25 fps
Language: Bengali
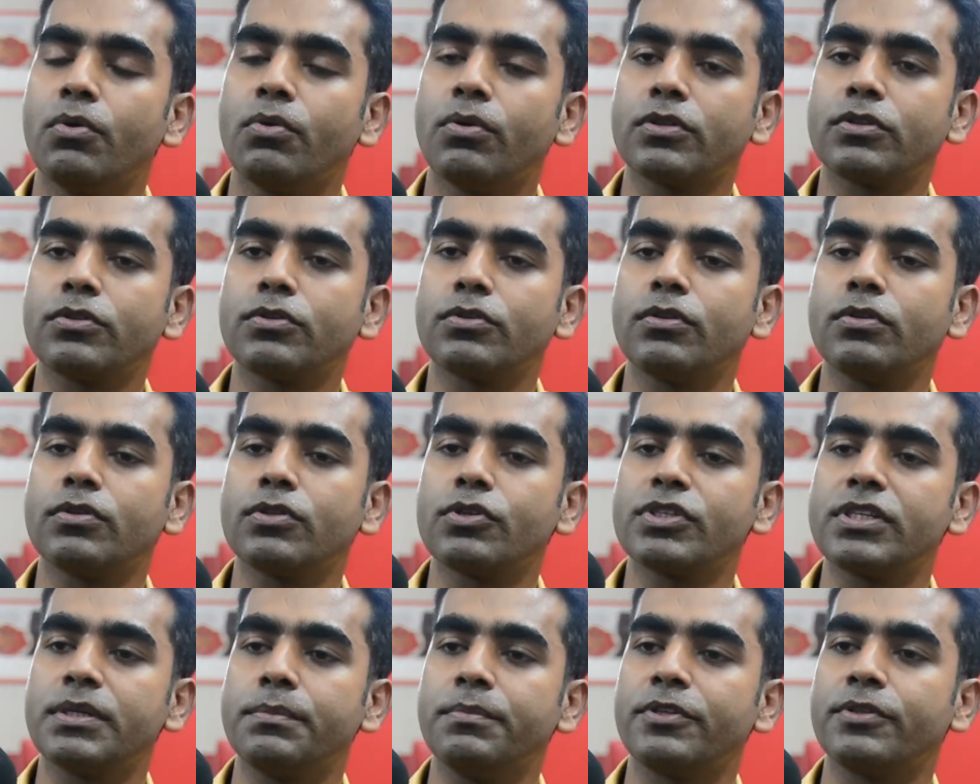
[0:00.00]
অত্যন্ত
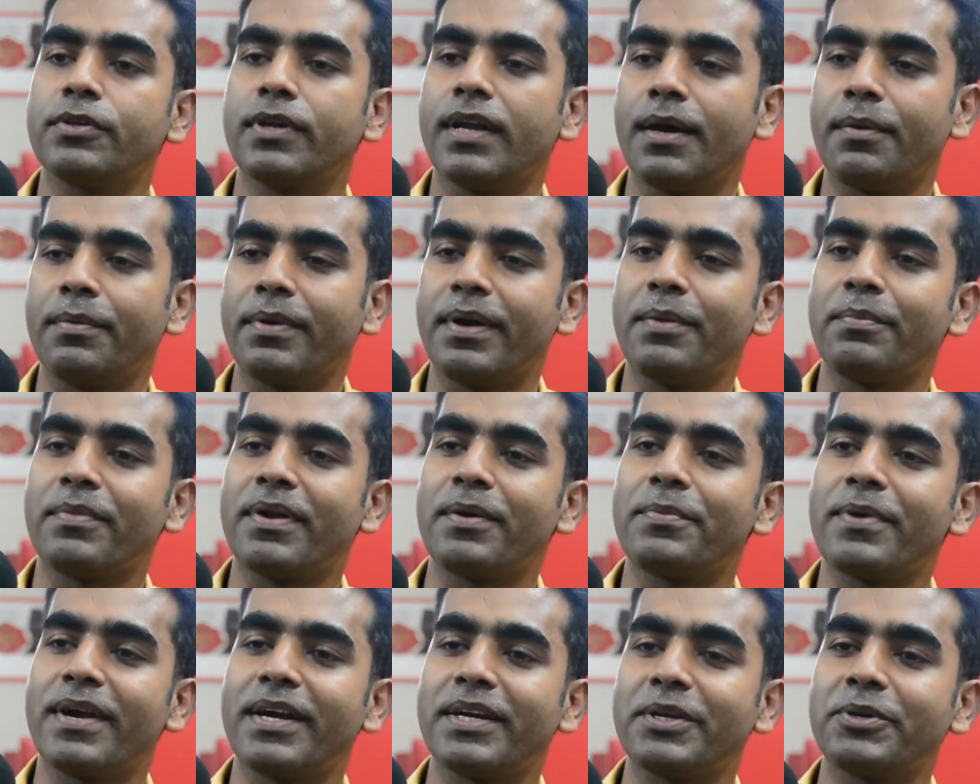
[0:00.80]
সীমিত লাভে আমরা
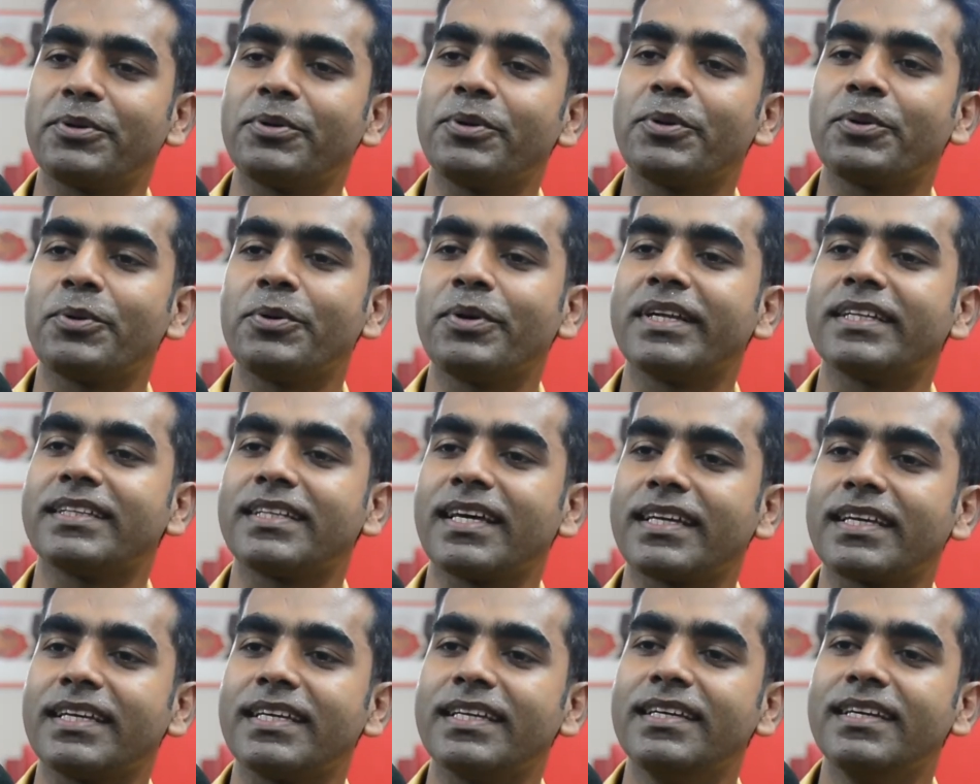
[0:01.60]
পার্টিগুলো করে
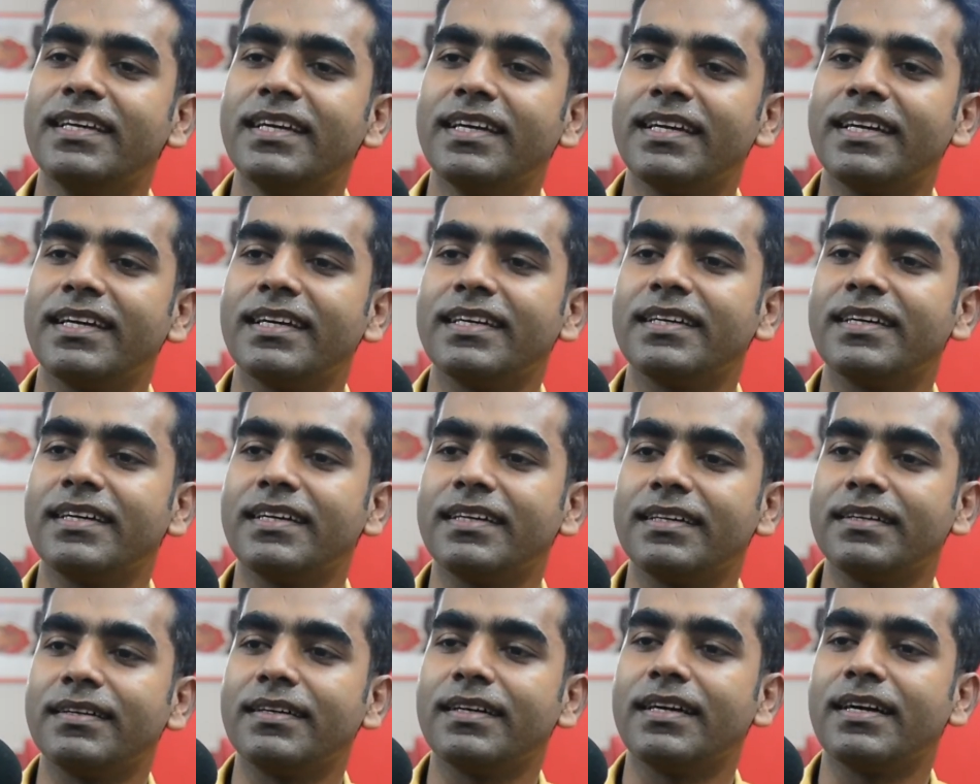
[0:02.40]
থাকি
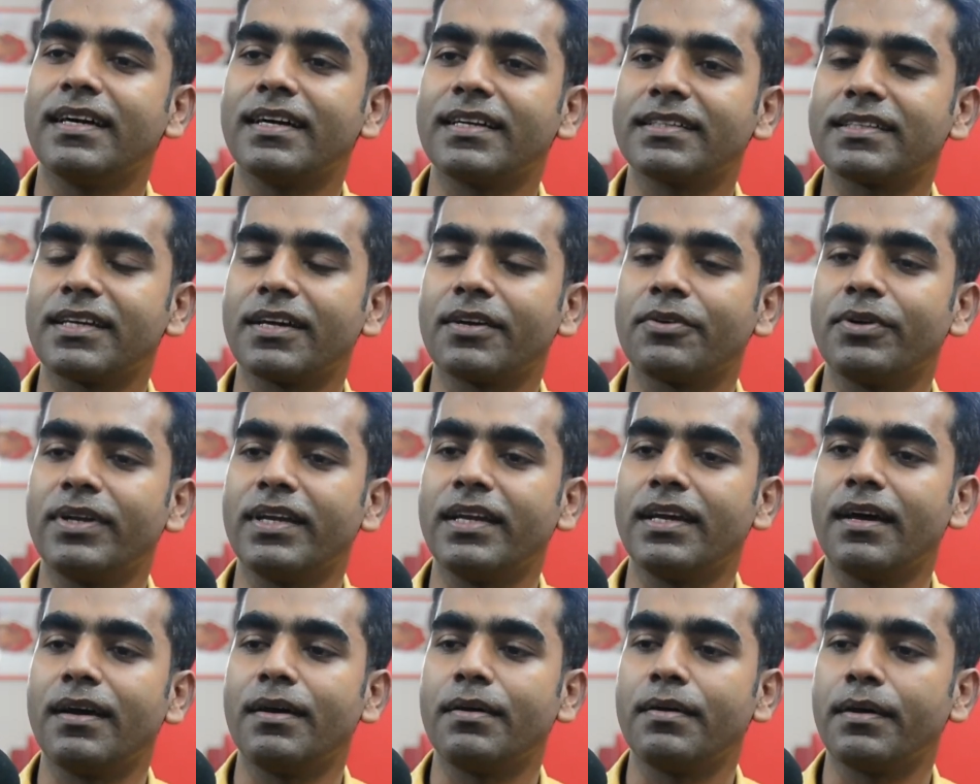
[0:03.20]
আশা করি
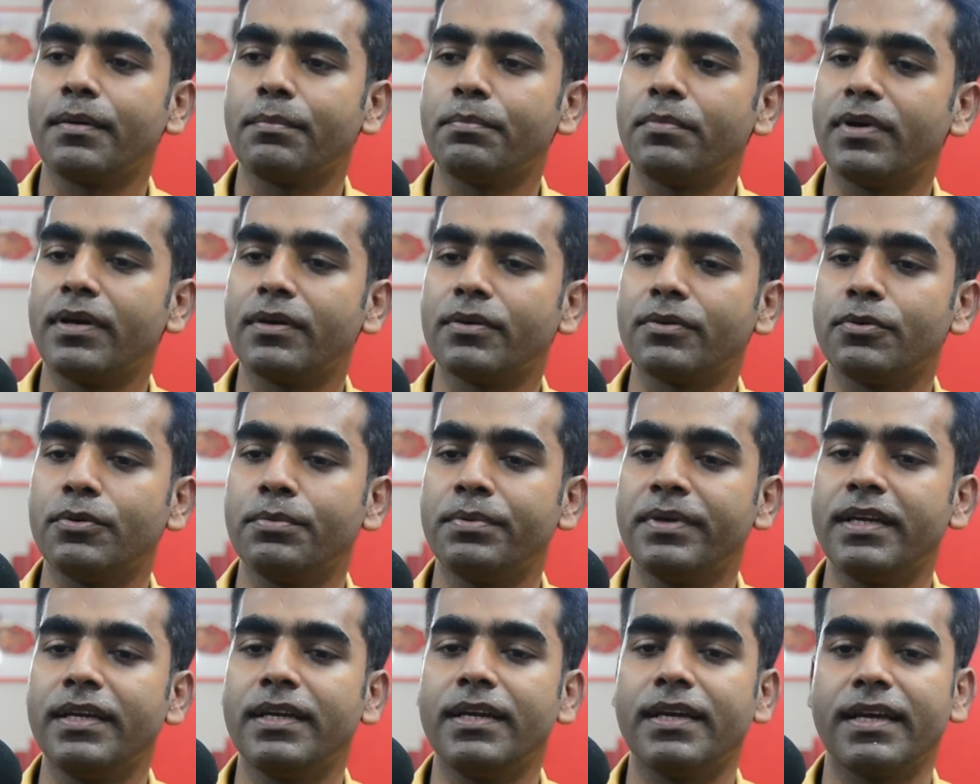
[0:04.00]

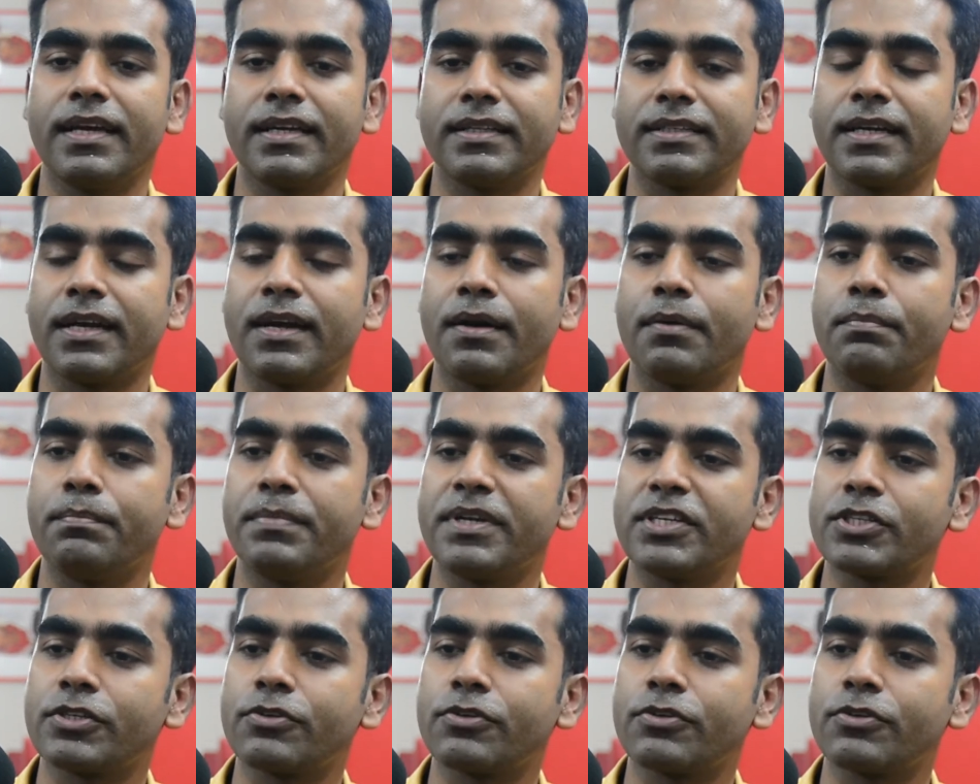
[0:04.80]
খুবই এটা বেশ